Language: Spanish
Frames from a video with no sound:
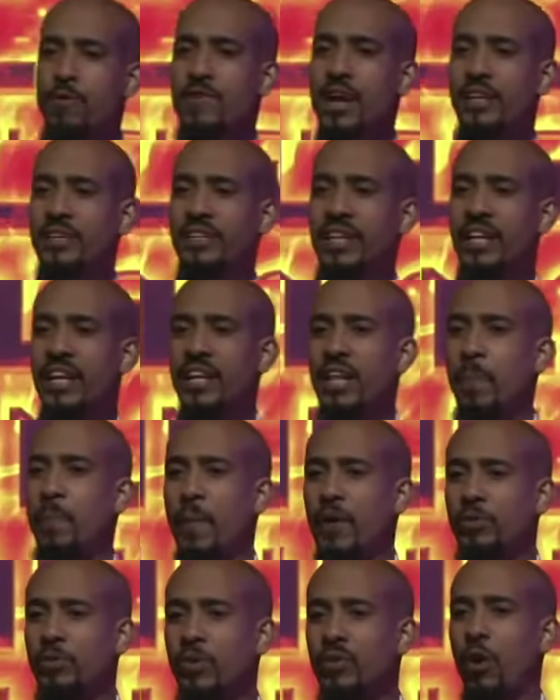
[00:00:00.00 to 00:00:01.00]
una serie de
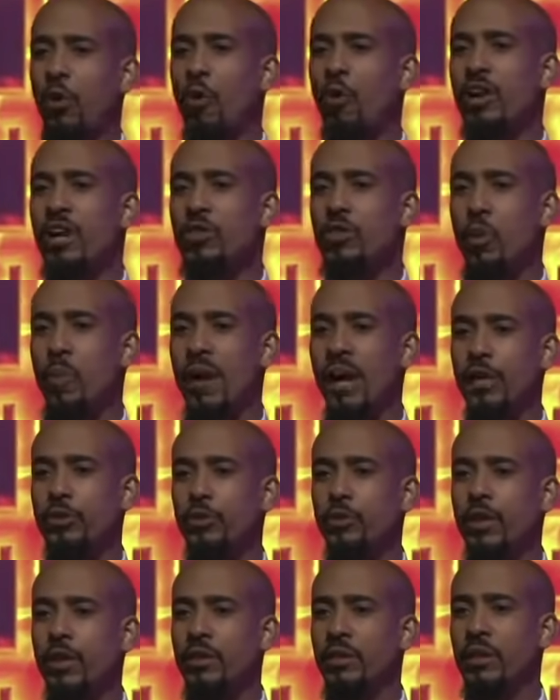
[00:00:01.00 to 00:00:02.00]
personas cogiendo
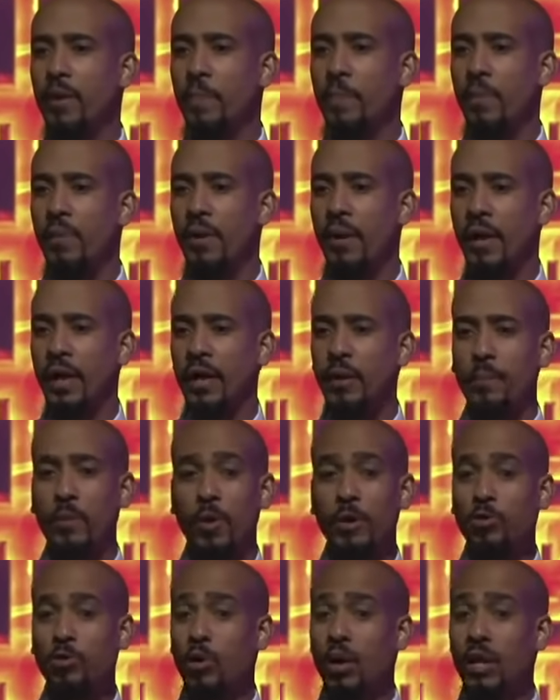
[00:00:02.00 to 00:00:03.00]
vacaciones en tiempo de guerra y por
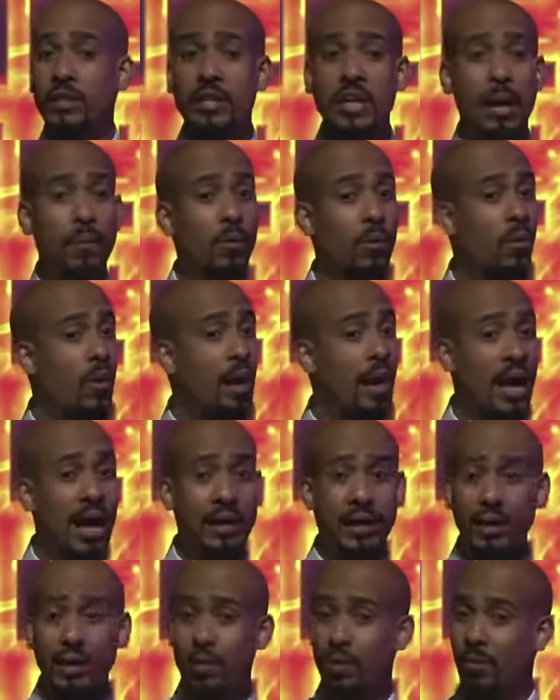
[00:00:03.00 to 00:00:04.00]
eso que el diablo lo
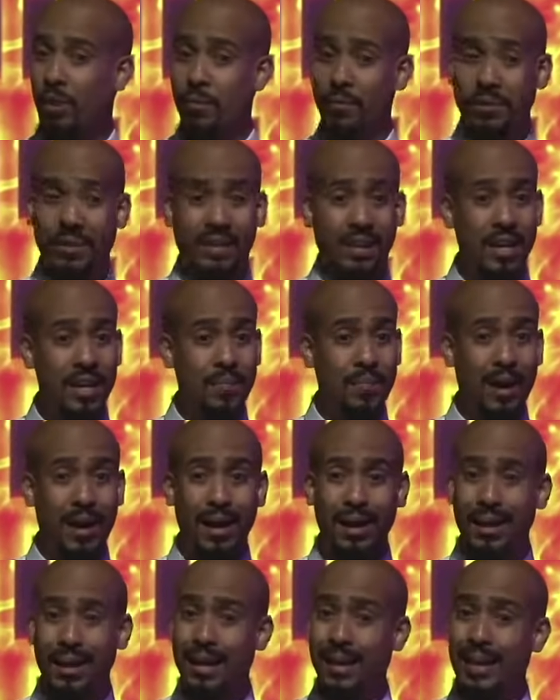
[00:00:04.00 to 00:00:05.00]
agarra y lo derriba,
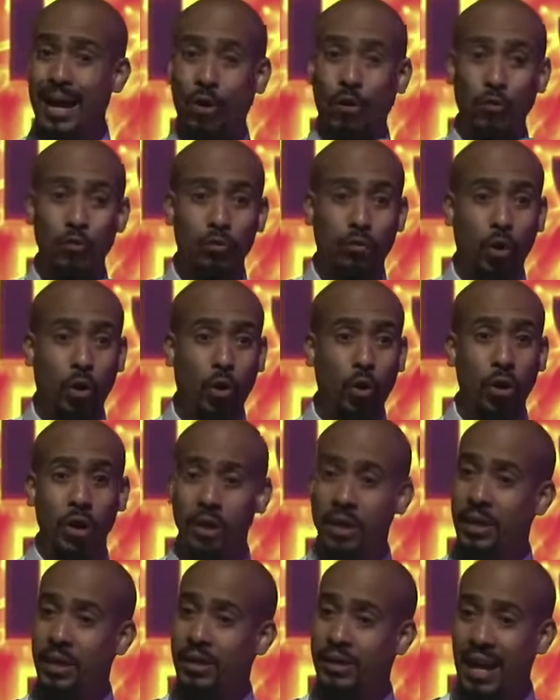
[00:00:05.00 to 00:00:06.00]
le da con todo
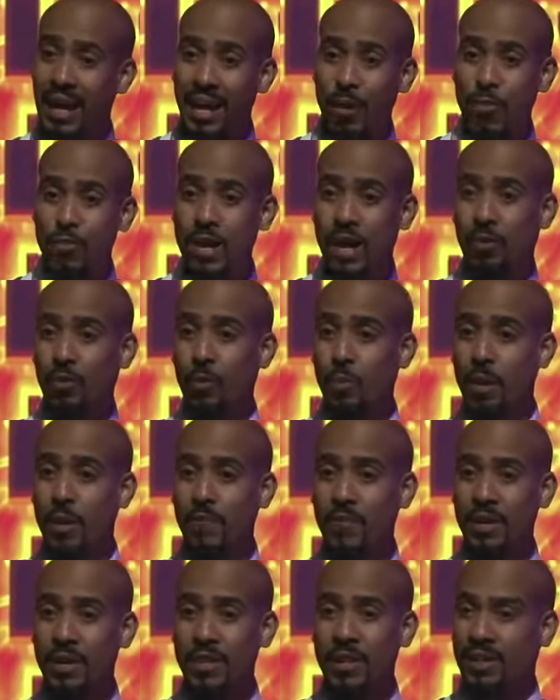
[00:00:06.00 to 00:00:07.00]
y están en una doble
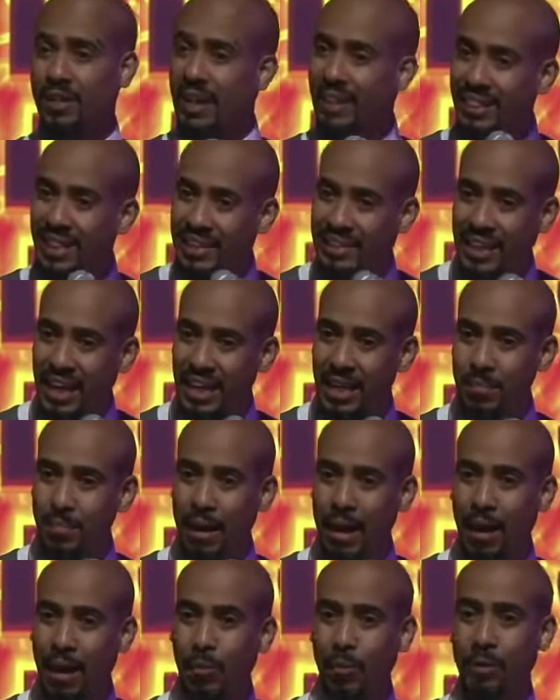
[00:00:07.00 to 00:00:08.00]
vida, están
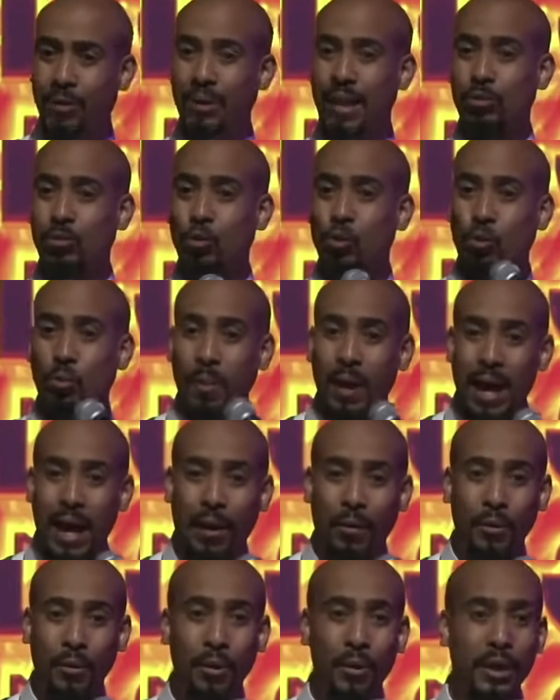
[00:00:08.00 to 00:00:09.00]
desanimados, están
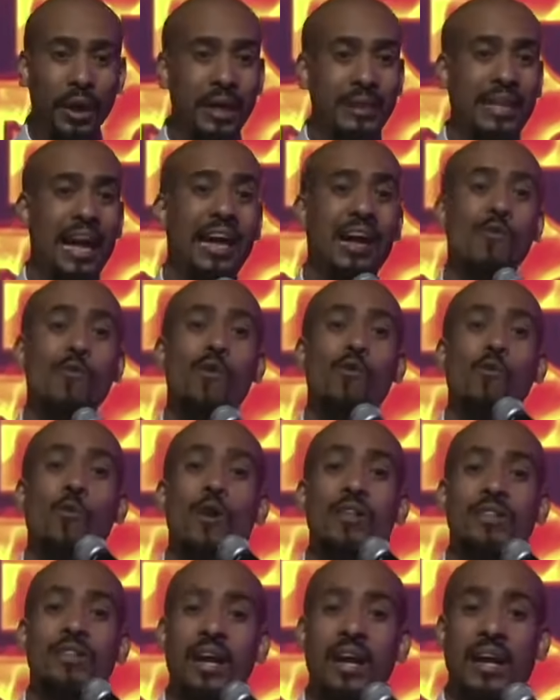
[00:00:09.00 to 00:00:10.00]
turbados, están que no
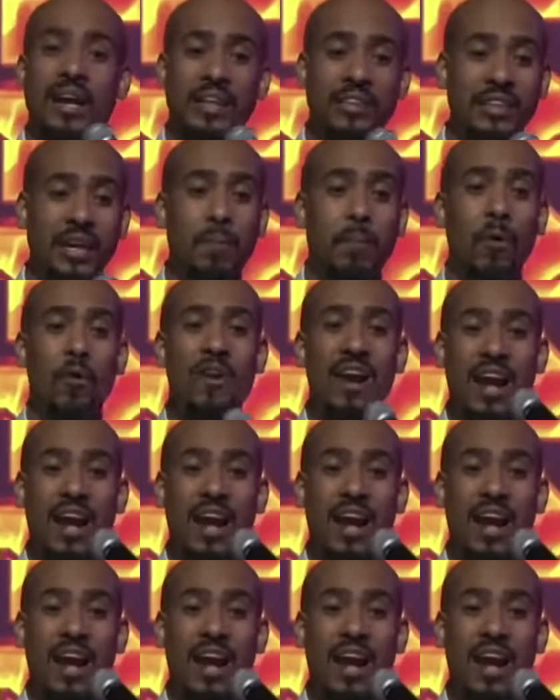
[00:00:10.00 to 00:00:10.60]
encuentran qué hacer por